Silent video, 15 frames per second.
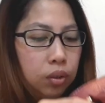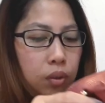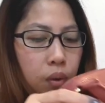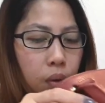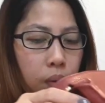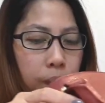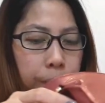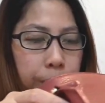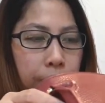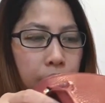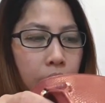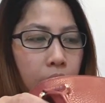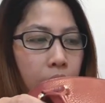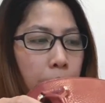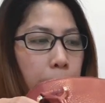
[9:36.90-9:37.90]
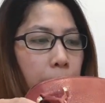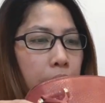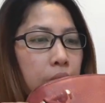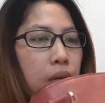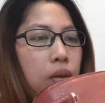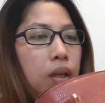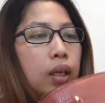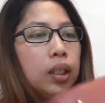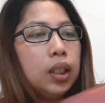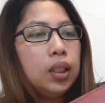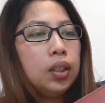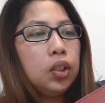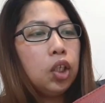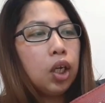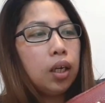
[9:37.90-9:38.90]
So, Pareho lang
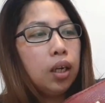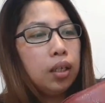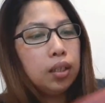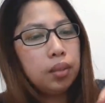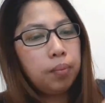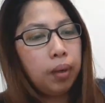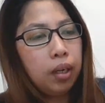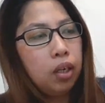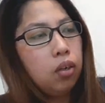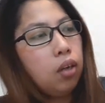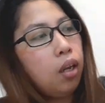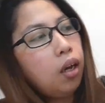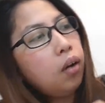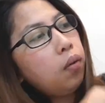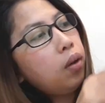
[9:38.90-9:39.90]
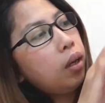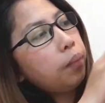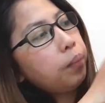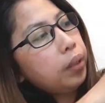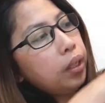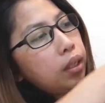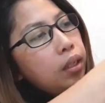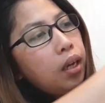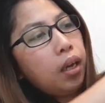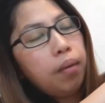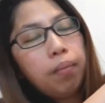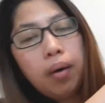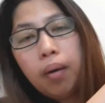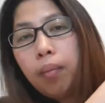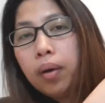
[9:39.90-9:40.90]
din siya guys. Pareho lang, walang
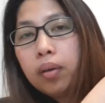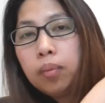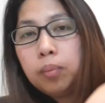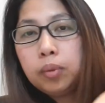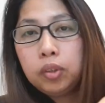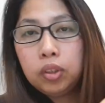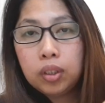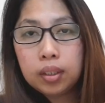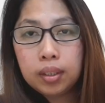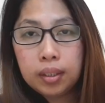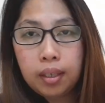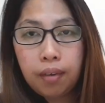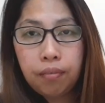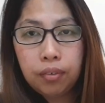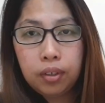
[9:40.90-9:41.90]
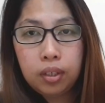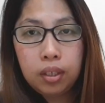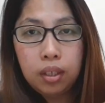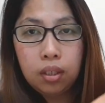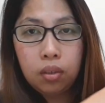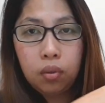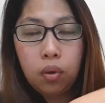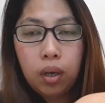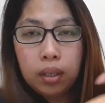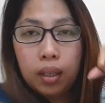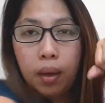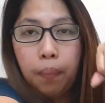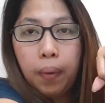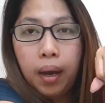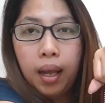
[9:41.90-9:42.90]
pinagkaiba. Mayroon po siyang zephyr dito
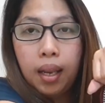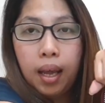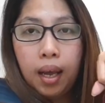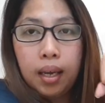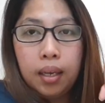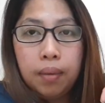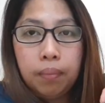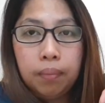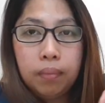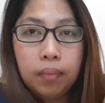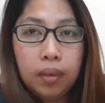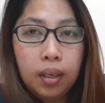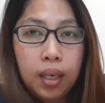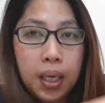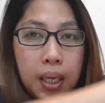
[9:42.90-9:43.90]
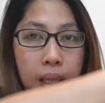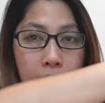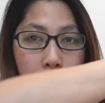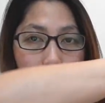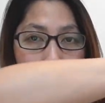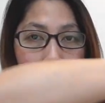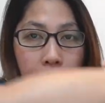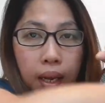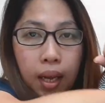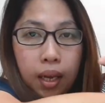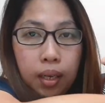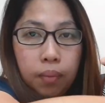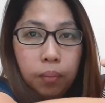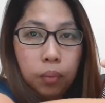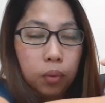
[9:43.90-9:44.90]
at napakalalim.
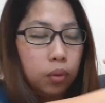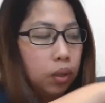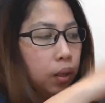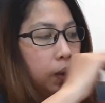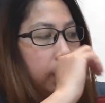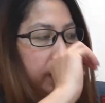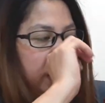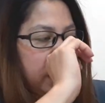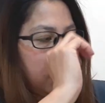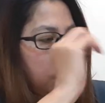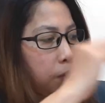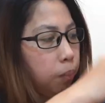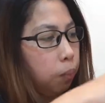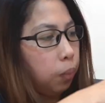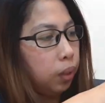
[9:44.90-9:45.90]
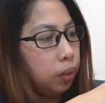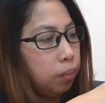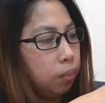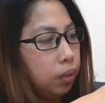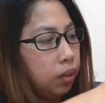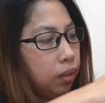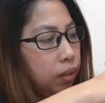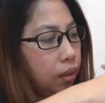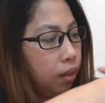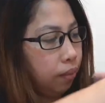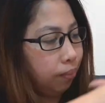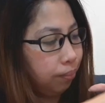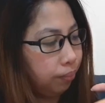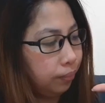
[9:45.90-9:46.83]
Napakalalim po ng uh, compartment niya.